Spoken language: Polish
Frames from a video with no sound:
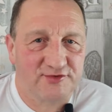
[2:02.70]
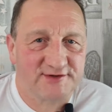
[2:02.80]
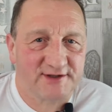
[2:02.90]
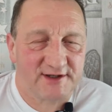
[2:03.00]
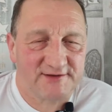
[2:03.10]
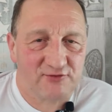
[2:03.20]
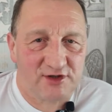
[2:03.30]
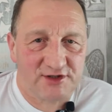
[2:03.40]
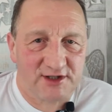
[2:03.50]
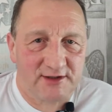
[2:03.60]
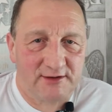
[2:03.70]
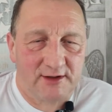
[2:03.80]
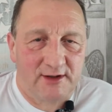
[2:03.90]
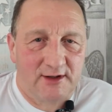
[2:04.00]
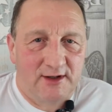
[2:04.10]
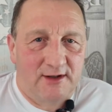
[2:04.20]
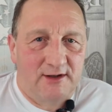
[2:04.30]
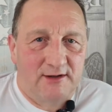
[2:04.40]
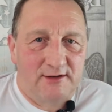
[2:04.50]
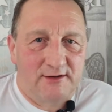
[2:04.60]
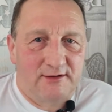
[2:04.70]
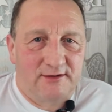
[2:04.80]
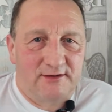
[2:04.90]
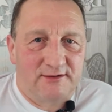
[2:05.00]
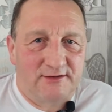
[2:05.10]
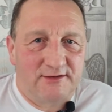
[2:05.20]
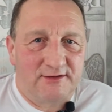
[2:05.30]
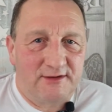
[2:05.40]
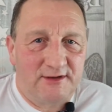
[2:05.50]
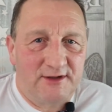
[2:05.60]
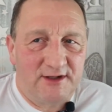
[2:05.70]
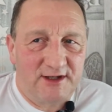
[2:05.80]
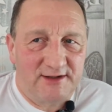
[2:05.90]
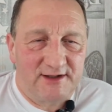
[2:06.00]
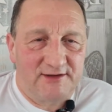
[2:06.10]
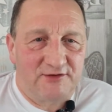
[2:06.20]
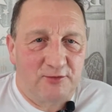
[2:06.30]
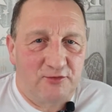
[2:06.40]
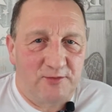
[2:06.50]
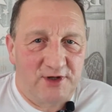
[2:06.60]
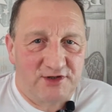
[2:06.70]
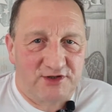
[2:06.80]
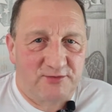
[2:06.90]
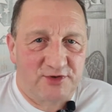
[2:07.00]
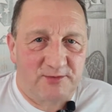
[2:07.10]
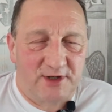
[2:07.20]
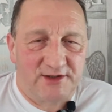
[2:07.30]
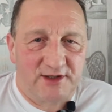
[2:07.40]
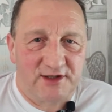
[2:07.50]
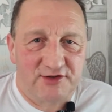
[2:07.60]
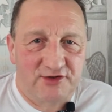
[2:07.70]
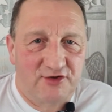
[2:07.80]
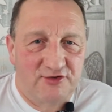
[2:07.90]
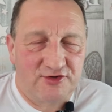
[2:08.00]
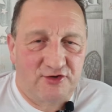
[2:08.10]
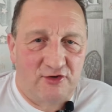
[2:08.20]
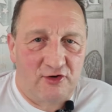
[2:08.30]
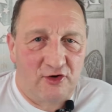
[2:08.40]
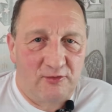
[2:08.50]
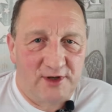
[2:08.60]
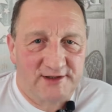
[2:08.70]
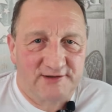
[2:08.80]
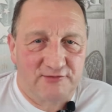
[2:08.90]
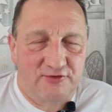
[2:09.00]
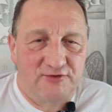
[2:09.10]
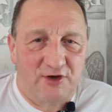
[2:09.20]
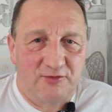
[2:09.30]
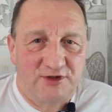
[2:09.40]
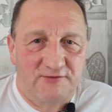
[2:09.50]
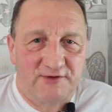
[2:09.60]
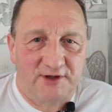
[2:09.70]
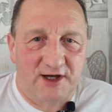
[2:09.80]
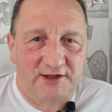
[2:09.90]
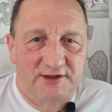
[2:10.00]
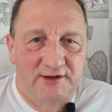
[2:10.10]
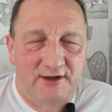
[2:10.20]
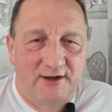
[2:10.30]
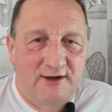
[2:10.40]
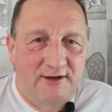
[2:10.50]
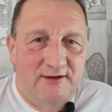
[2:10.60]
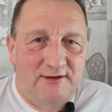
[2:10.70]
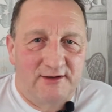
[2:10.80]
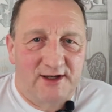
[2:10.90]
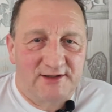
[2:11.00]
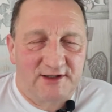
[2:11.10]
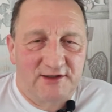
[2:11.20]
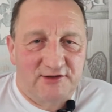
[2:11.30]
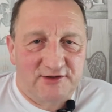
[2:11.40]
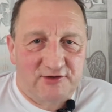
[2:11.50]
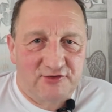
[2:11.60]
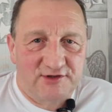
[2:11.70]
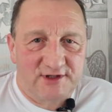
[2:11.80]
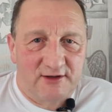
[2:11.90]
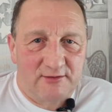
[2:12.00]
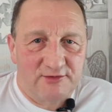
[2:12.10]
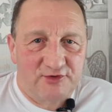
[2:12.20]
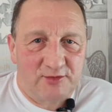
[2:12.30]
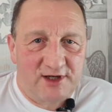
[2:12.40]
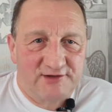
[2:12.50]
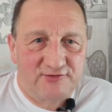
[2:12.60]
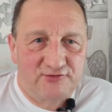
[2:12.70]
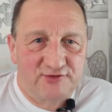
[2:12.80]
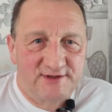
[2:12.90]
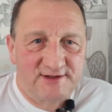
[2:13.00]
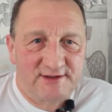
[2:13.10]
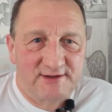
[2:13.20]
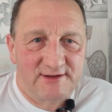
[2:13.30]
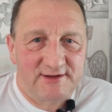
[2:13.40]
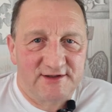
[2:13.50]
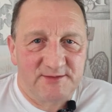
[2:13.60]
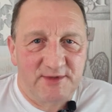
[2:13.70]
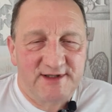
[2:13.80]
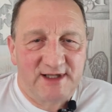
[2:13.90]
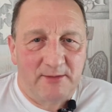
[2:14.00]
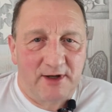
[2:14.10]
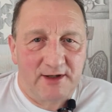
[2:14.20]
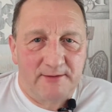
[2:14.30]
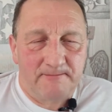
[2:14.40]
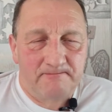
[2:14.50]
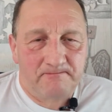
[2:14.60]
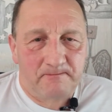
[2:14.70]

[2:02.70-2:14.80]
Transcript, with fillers: muzykę zwłaszcza. E, I jeden to był pierwszy przypadek, jeżeli chodzi o obraz, który udało mi się wygrać. E, raz kiedyś skorzystałem z obrazu z, z Pixabay,